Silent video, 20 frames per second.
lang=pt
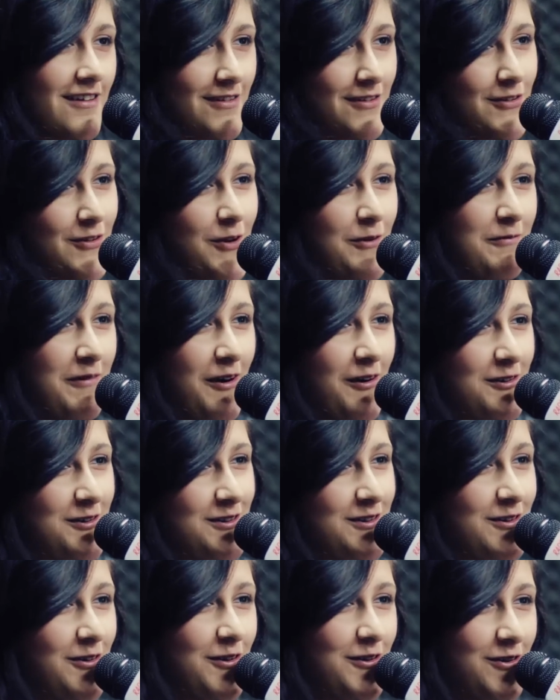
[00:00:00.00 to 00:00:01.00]
Ich komme aus
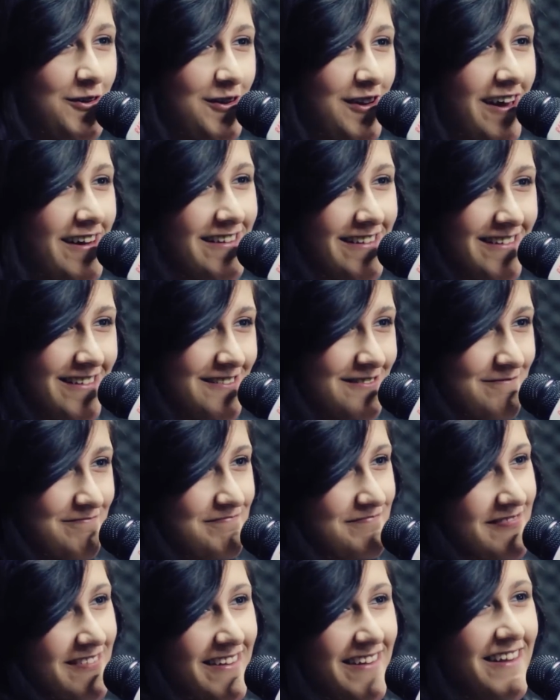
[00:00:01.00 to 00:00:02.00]
Deutschland,
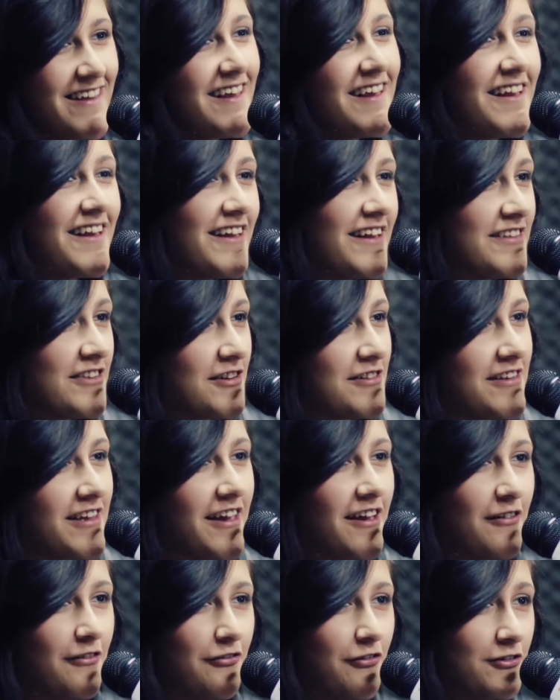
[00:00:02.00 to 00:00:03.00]
in der
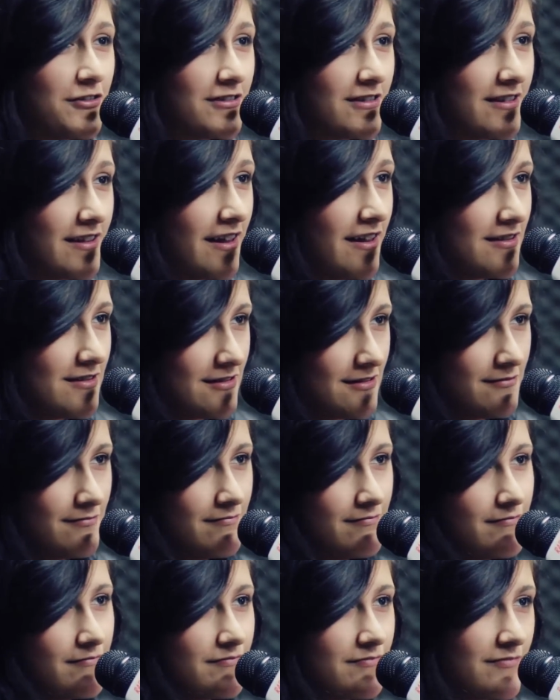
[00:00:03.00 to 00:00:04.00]
Nähe von Dresden,
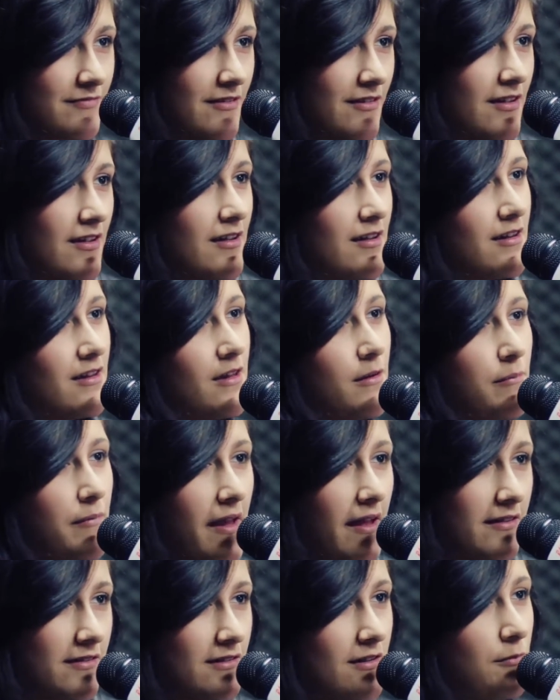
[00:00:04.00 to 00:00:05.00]
im
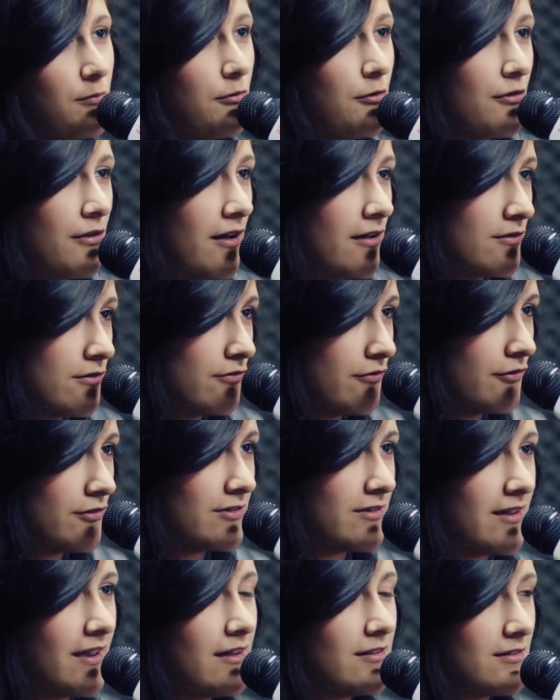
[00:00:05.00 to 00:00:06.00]
Erzgebirge, also
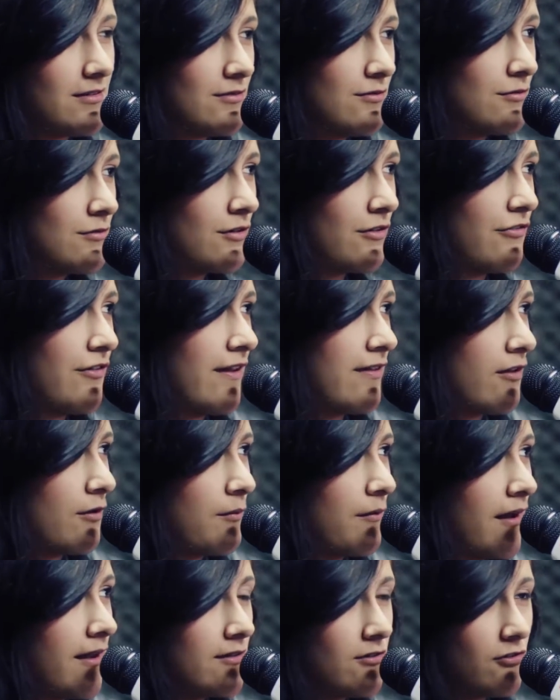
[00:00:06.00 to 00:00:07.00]
von Dresden ungefähr
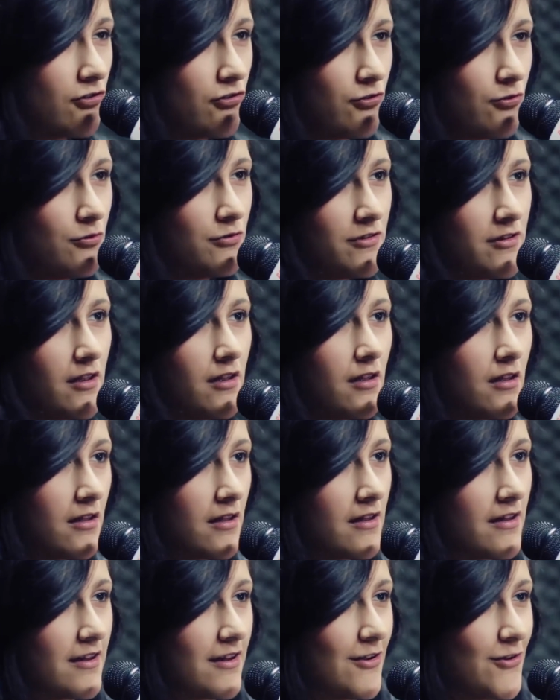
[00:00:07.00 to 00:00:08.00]
nochmal eine Stunde
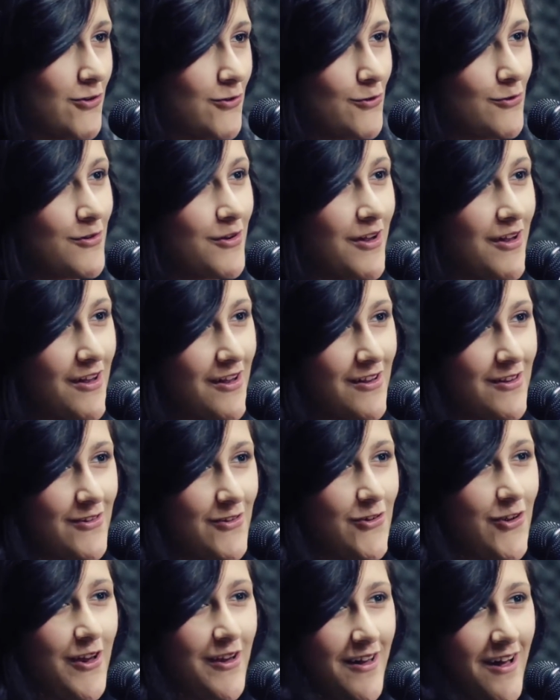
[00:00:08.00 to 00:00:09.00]
Richtung
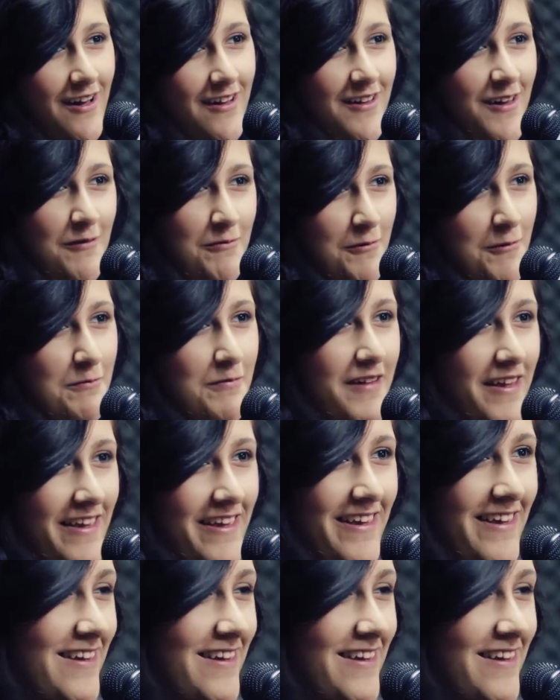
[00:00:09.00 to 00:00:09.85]
Tschecha Republik.